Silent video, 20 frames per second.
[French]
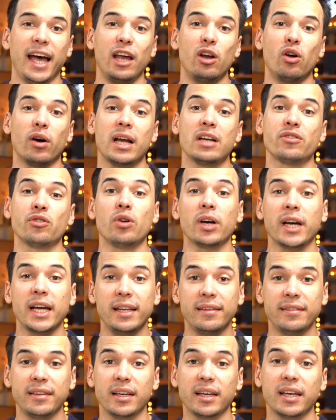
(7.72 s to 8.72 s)
Alors, quelles sont leurs
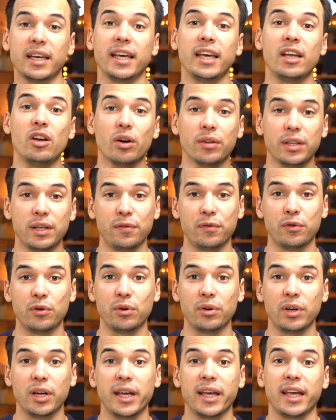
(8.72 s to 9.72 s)
qualités et leurs défauts
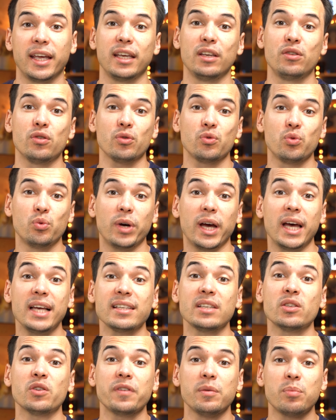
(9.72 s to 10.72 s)
Et surtout, est-ce
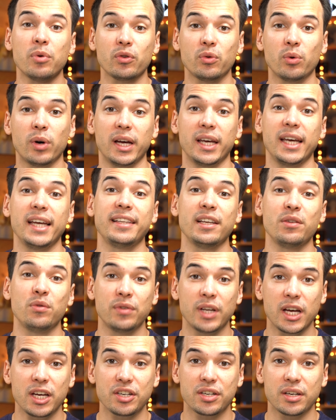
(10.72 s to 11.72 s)
qu'ils ont fait pour toi et tes
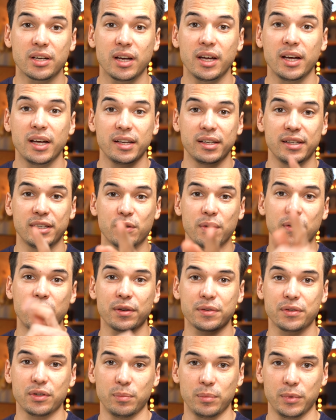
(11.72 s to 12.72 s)
usages C'est qu'on va
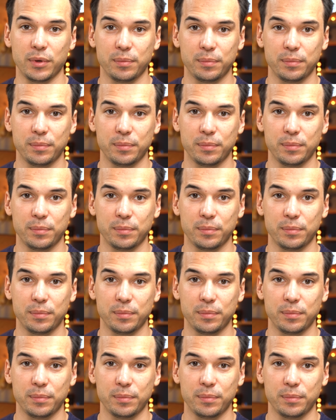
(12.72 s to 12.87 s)
ensemble.